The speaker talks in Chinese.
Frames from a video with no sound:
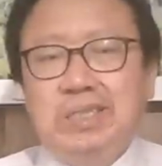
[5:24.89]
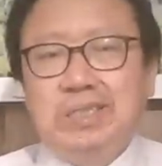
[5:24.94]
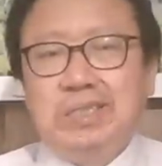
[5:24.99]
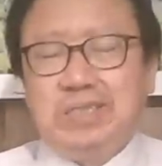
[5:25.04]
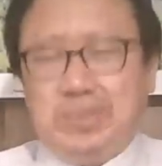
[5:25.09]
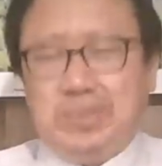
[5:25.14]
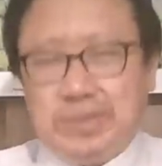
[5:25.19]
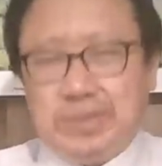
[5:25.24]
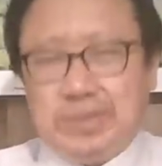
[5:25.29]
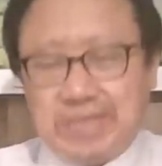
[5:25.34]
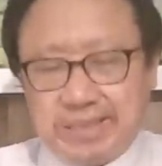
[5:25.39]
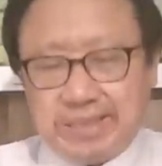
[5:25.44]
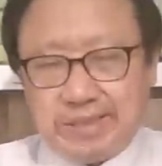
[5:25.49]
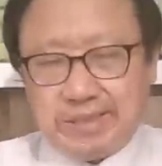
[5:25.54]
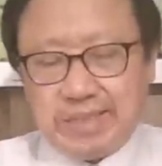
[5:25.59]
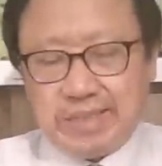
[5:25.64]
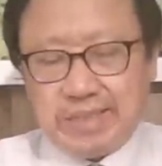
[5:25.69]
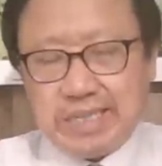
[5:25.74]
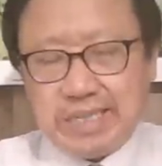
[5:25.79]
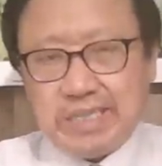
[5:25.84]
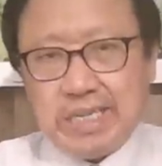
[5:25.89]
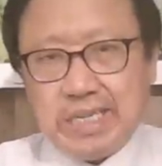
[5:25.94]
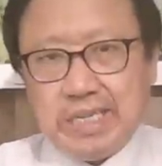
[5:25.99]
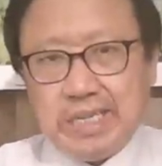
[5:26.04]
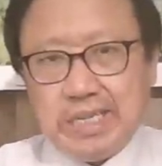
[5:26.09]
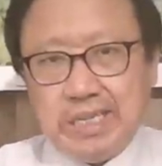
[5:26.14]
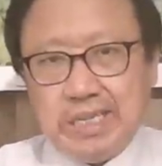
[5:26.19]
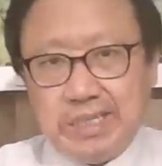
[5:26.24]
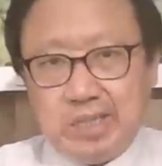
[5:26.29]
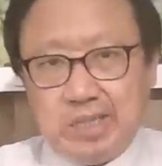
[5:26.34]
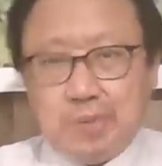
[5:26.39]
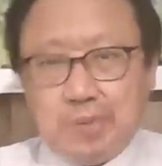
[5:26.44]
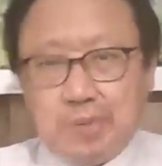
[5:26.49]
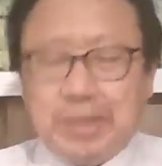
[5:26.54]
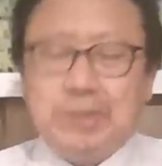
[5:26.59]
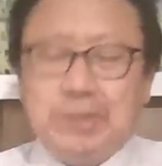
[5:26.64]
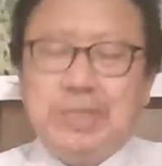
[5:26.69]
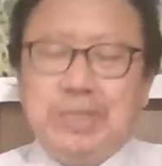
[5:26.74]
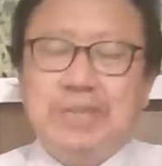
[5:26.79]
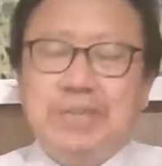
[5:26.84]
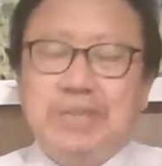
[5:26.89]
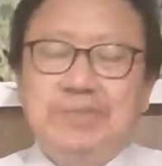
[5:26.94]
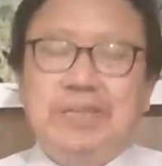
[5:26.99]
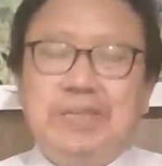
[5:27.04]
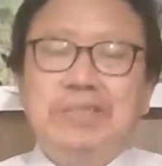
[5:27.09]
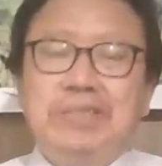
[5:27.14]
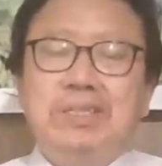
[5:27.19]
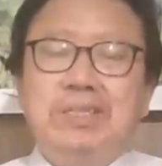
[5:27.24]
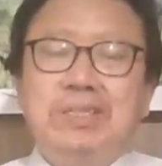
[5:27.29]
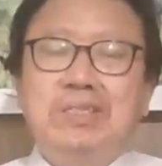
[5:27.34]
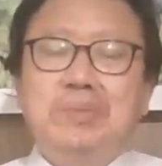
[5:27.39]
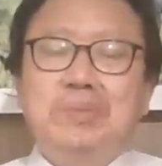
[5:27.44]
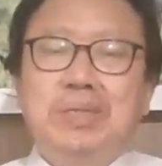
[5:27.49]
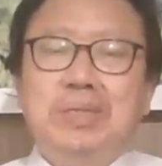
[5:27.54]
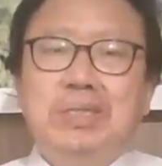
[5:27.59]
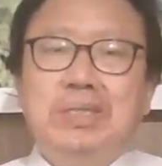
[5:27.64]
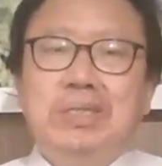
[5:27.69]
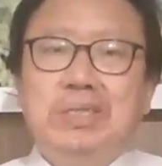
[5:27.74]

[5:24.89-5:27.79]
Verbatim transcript: 是因为三十三年前，一九八九年发生了什么？